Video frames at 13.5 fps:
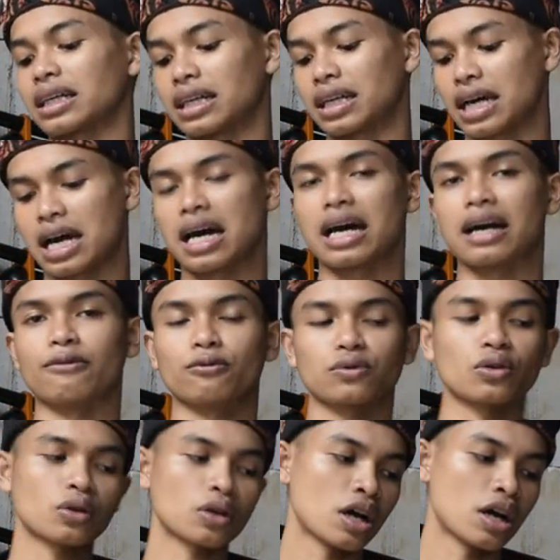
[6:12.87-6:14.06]
nah
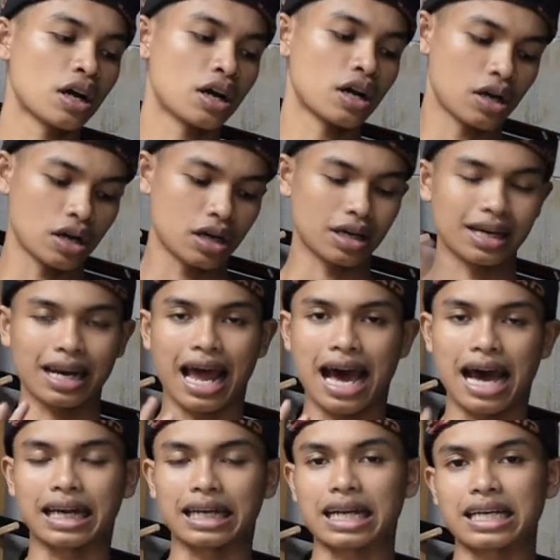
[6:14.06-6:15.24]
untuk
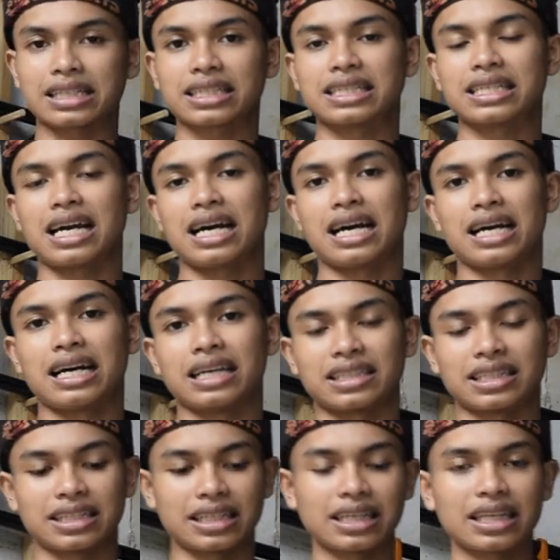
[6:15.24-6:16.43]
larasnya
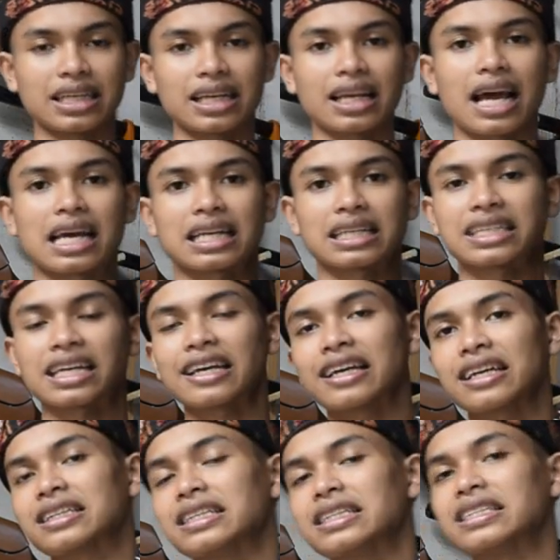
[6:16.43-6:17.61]
jadi
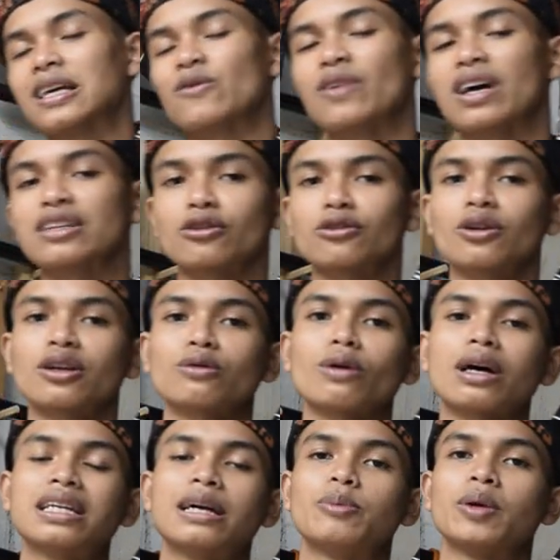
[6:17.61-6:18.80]
larasnya di CV Sodor itu
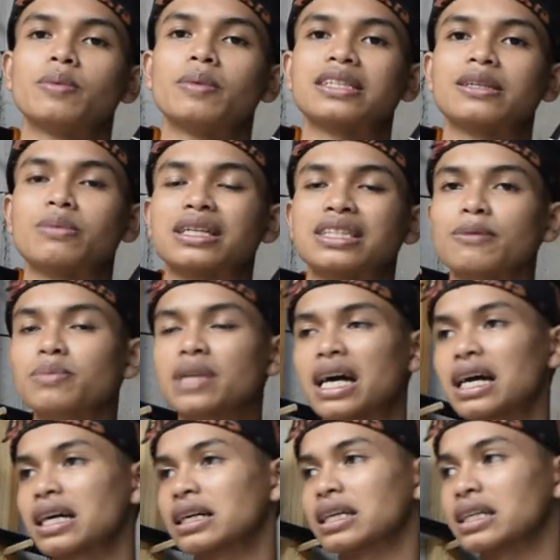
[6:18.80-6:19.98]
ada bermacam-macam
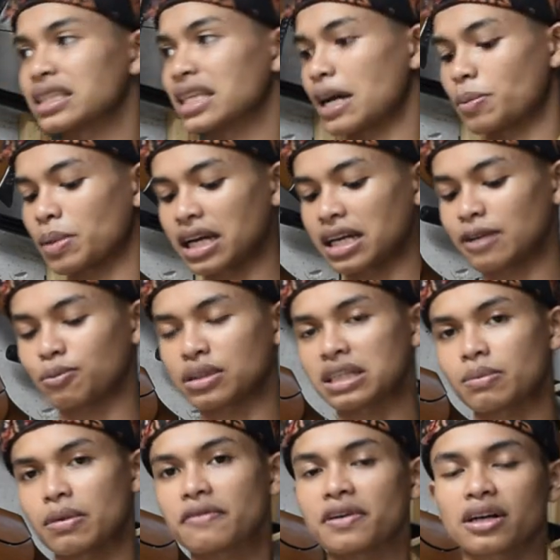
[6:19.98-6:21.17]
yang senapan angin
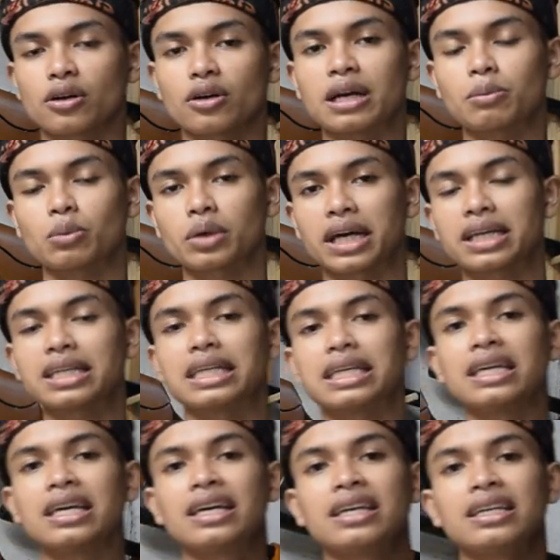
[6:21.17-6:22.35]
bocap efekron yang murah
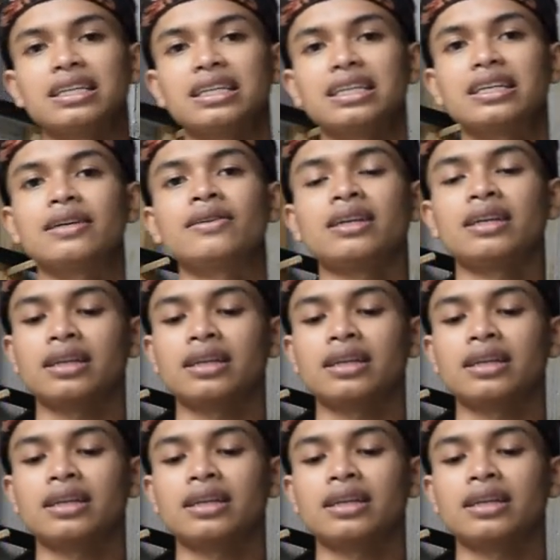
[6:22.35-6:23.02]
ini ini